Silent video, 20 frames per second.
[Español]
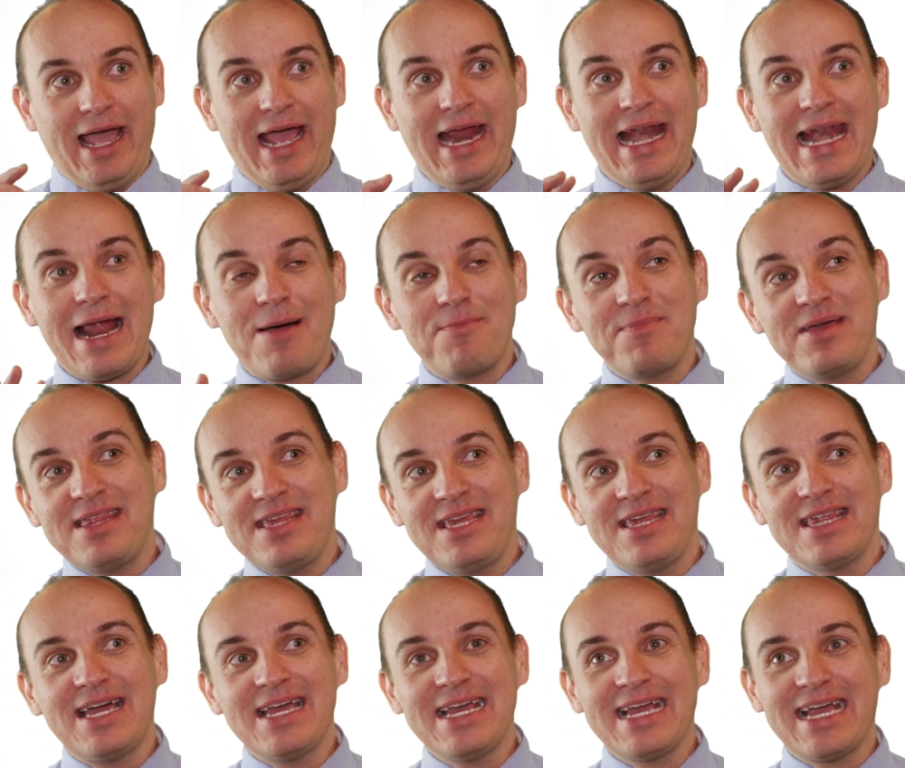en la
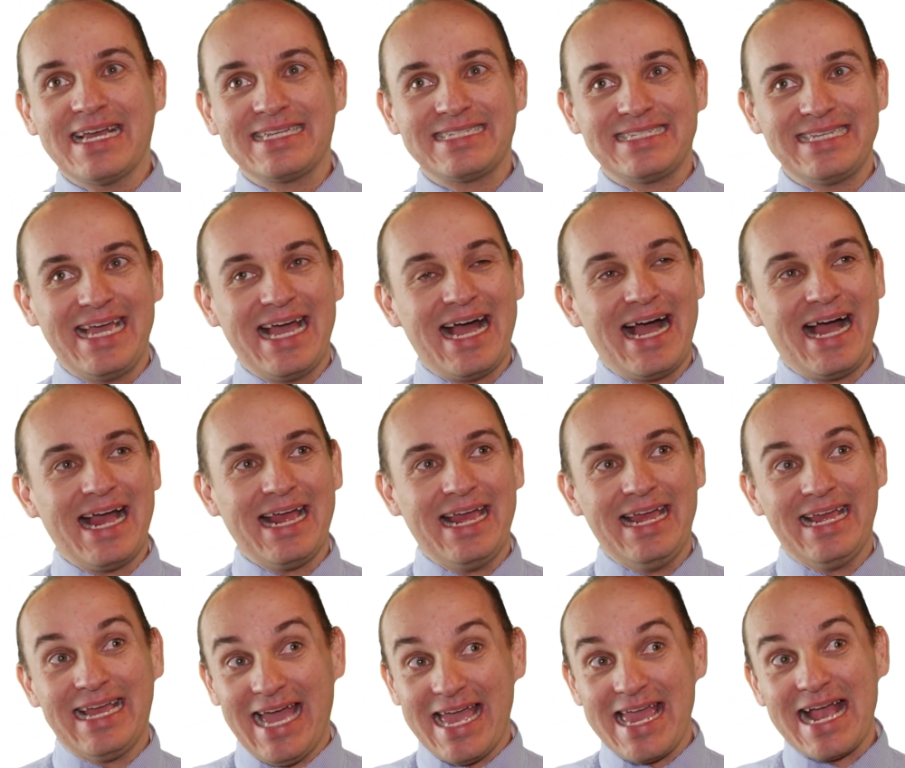medida en que sea,
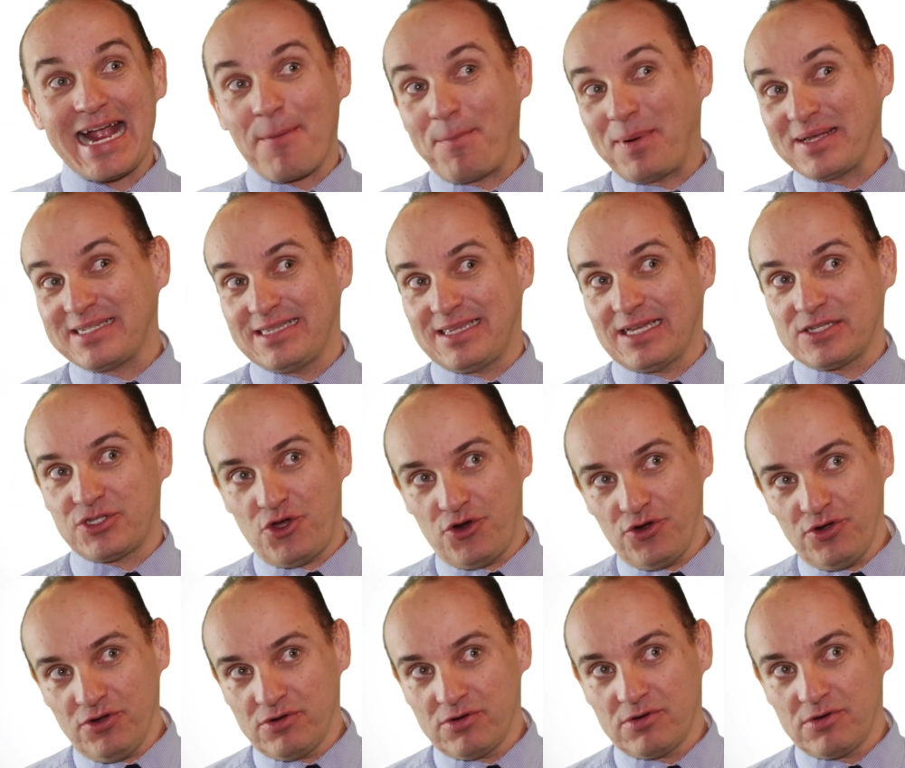en que haya capacitación,